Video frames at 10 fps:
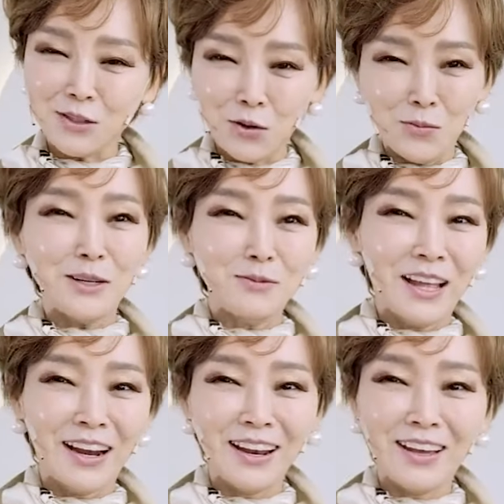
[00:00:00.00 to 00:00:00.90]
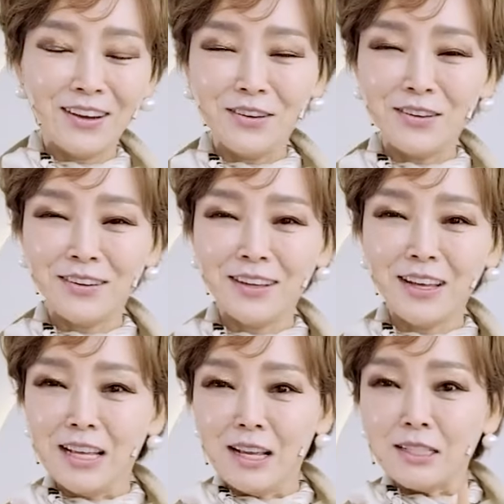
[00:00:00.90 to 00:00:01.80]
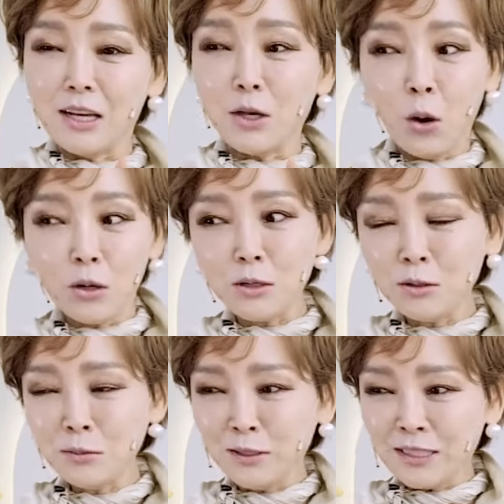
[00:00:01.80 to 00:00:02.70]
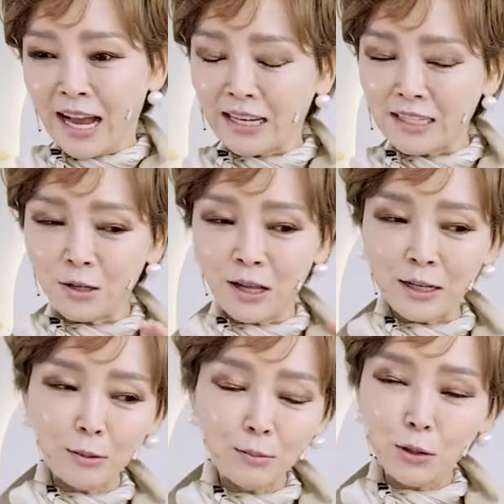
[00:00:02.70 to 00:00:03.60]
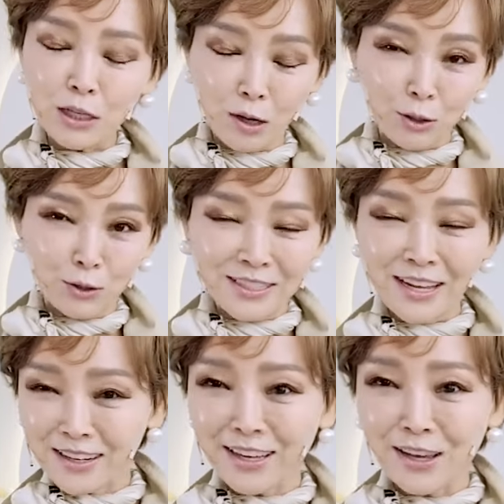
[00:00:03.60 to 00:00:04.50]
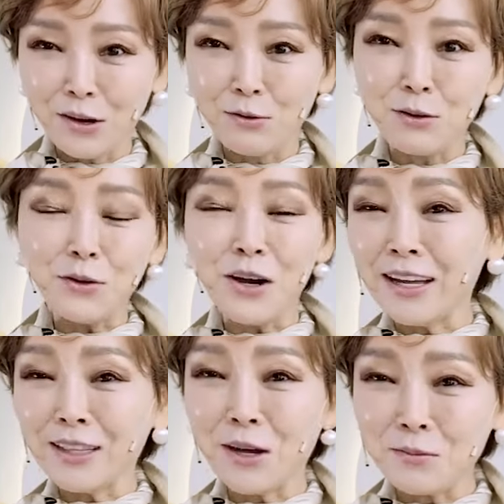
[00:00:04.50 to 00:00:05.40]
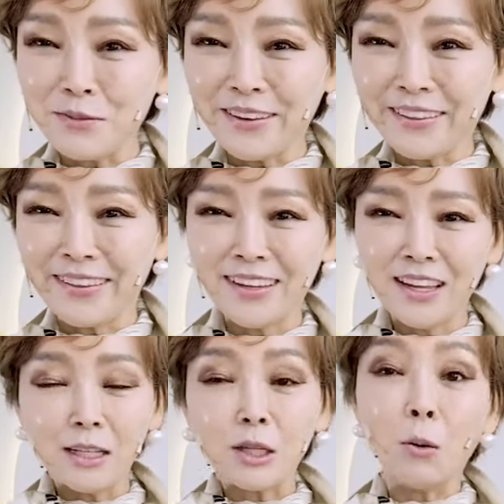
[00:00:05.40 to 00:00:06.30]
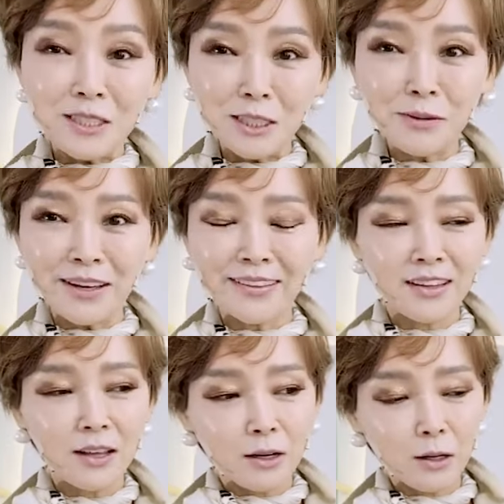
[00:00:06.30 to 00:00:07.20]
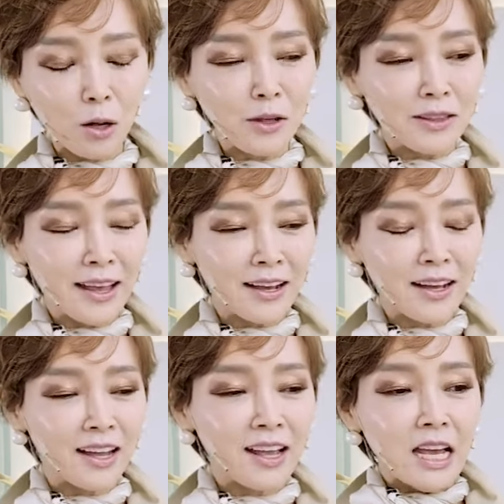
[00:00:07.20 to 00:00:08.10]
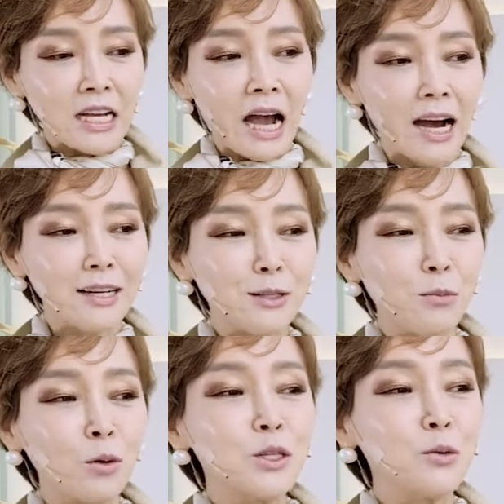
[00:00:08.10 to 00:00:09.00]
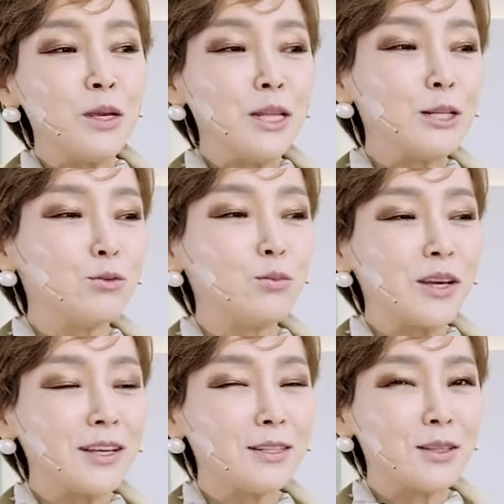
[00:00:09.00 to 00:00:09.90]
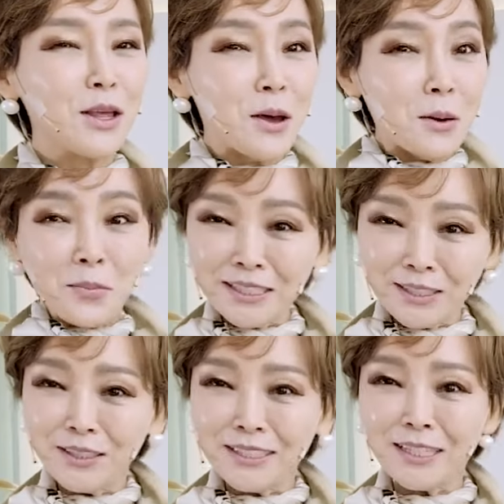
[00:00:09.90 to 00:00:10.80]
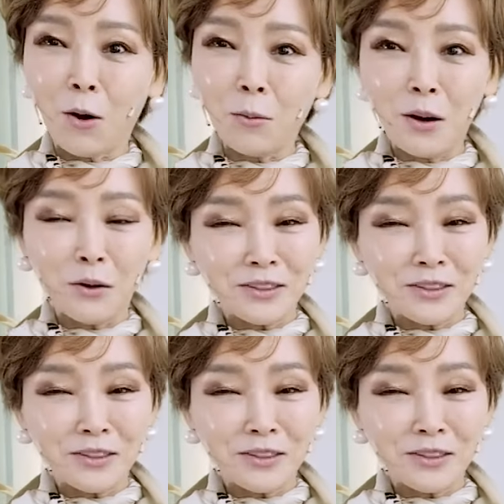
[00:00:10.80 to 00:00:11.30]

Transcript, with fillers: 저만큼 달라요. 자, 여름을 가기 전에 끝물이라고 저는 생각해요. 우리 휴가 갔다 오면 덥지만, 그러면 내가 가을을 먼저 미리 준비하는 패셔니스타 엄마